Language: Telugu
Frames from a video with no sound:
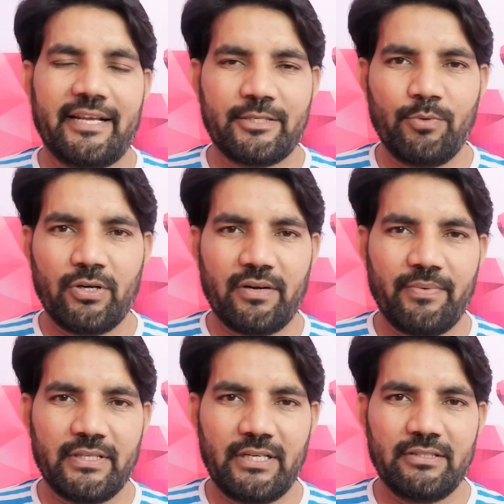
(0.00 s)
టెక్స్ట్ బుక్
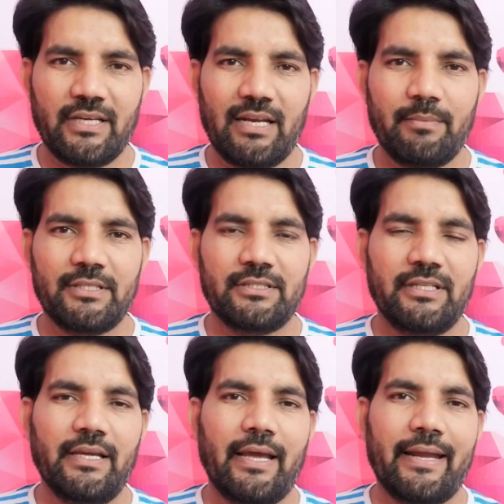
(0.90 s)
రిఫర్ చేయడం చాలా
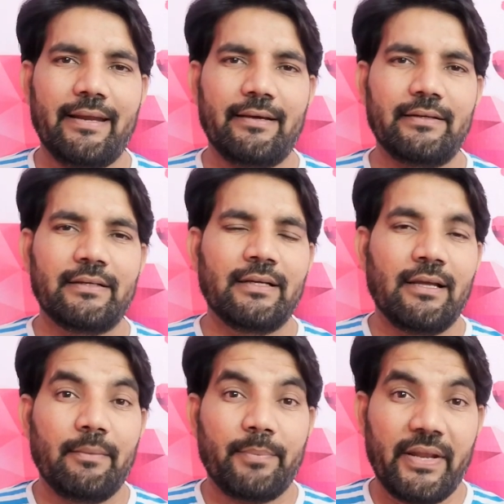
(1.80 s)
మంచిది అండ్
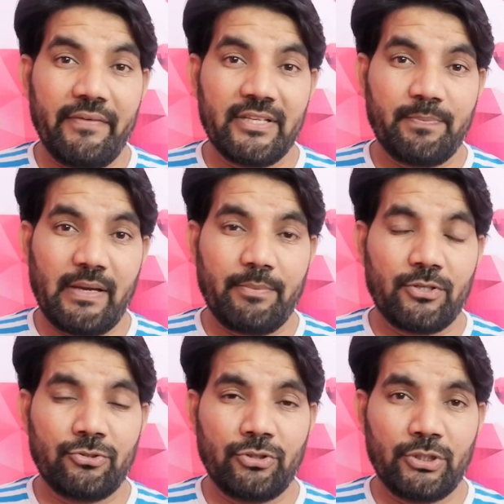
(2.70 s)
ప్రీవియస్
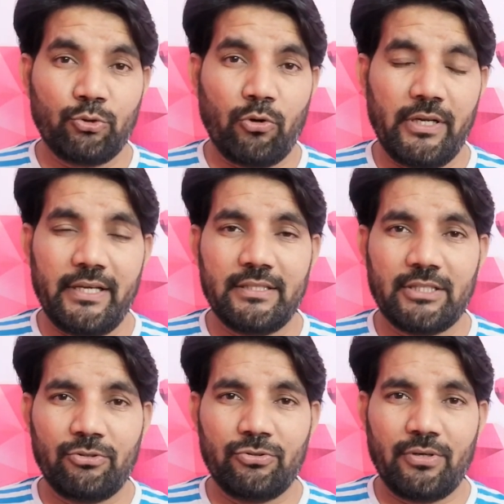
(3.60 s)
పేపర్స్ తీసుకొని
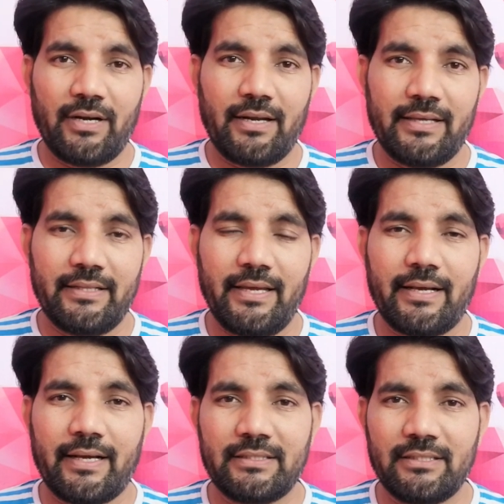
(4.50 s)
చదువుతున్నట్లయితే
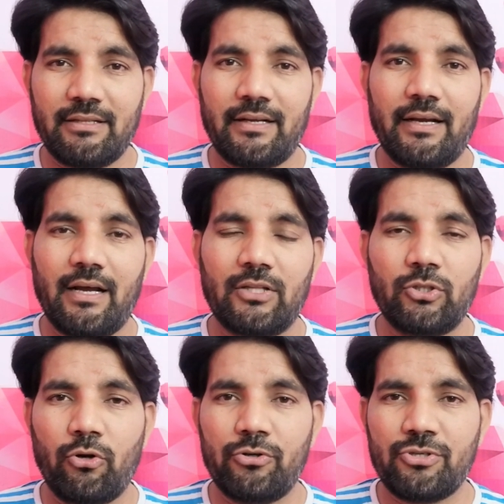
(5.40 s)
ఖచ్చితంగా
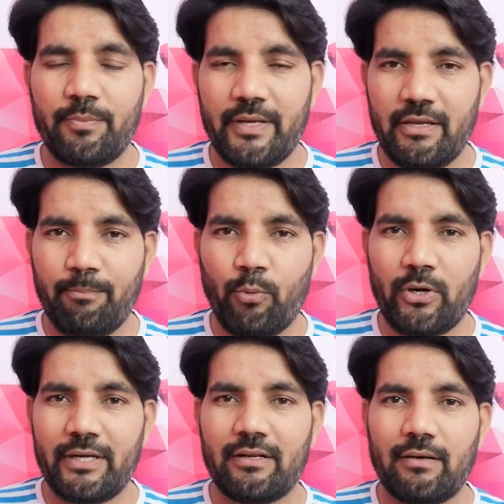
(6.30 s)
అందులోంచి మీకు
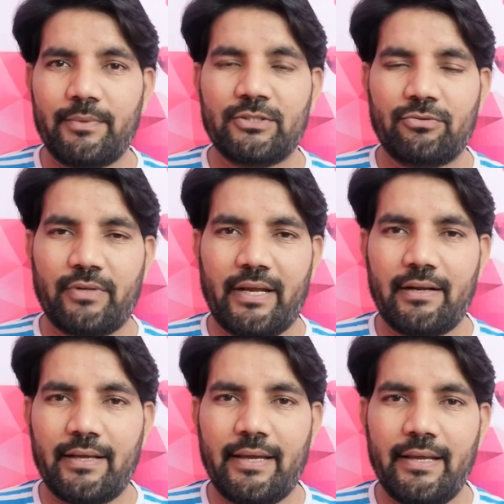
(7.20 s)
ఇంపార్టెంట్ టాపిక్స్ ఉంటాయి
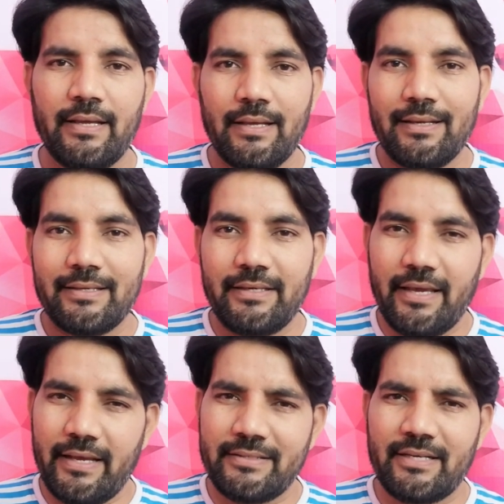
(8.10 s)
అంటే
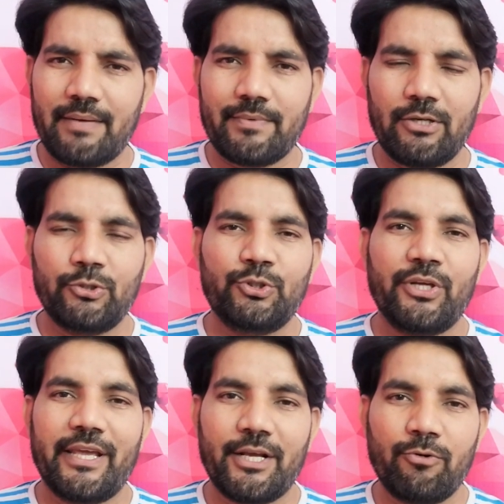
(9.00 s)
ఏ చాప్టర్ నుంచి
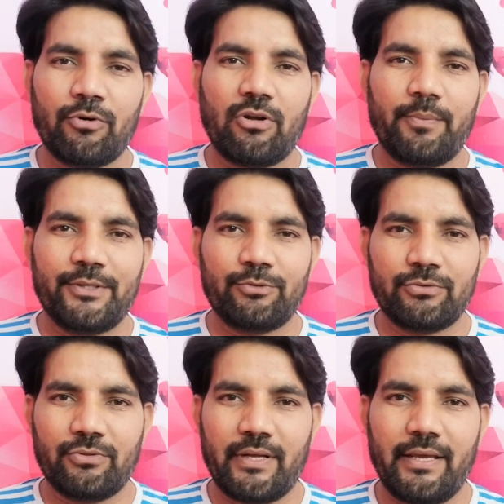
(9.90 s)
ఎక్కువ టాపిక్స్
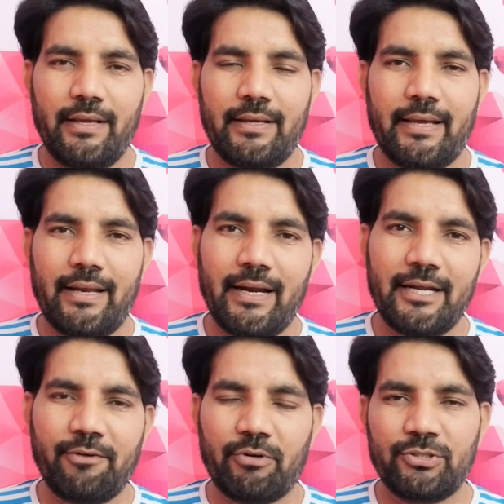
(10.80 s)
వస్తున్నాయి
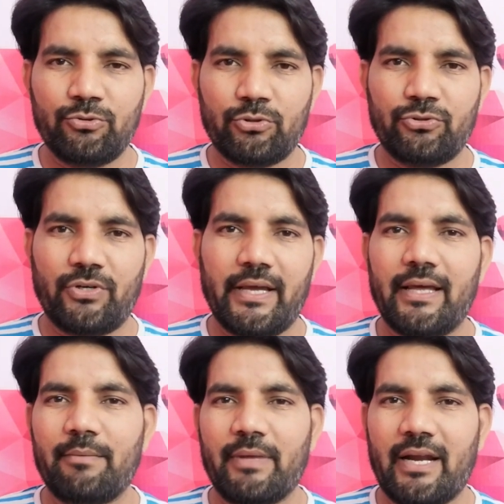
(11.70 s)
ఎలాంటి క్వశ్చన్స్ వస్తున్నాయి
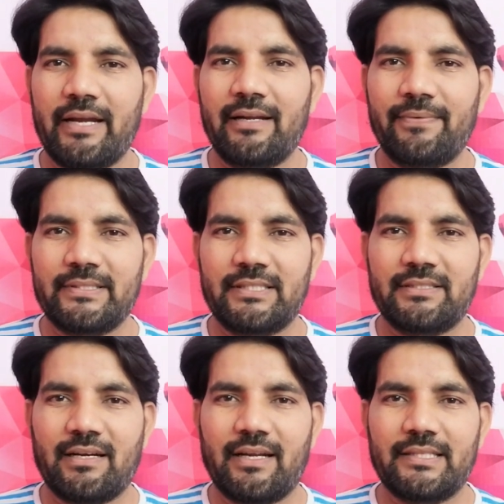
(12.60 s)
అని మీరు ఐడెంటిఫై
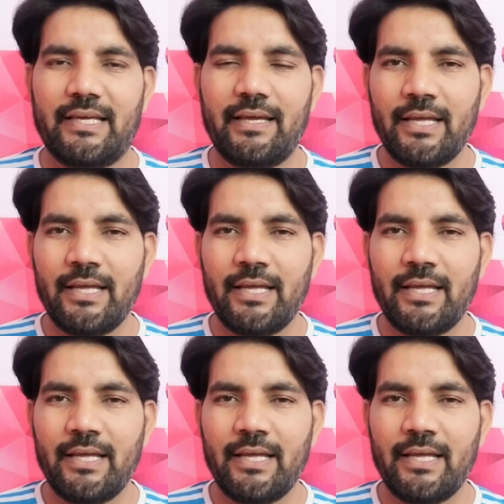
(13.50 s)
చేసినట్లయితే